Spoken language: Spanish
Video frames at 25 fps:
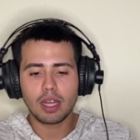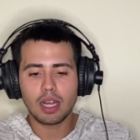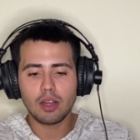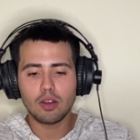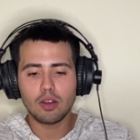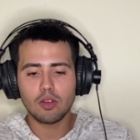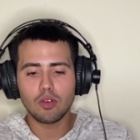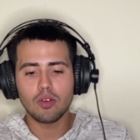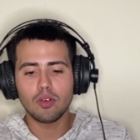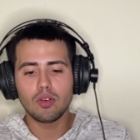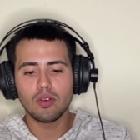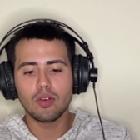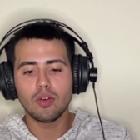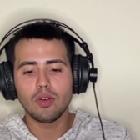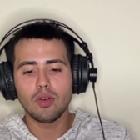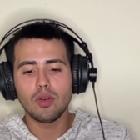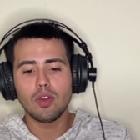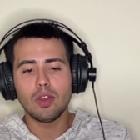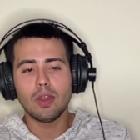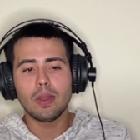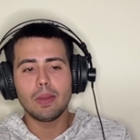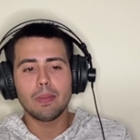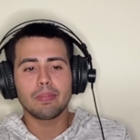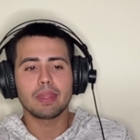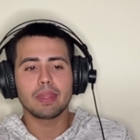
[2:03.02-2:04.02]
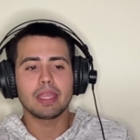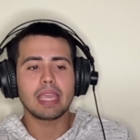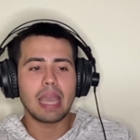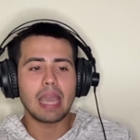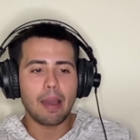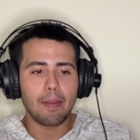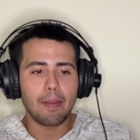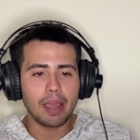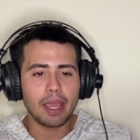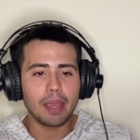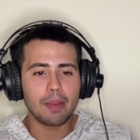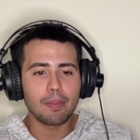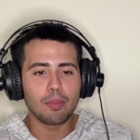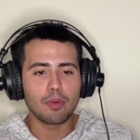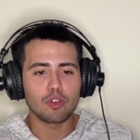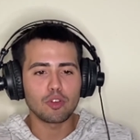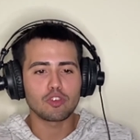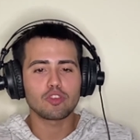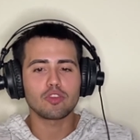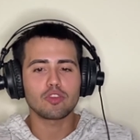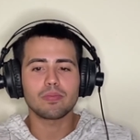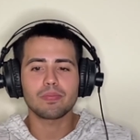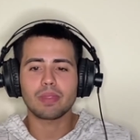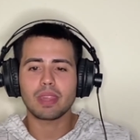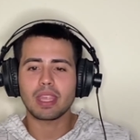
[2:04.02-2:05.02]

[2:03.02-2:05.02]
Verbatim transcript: algo que amemos.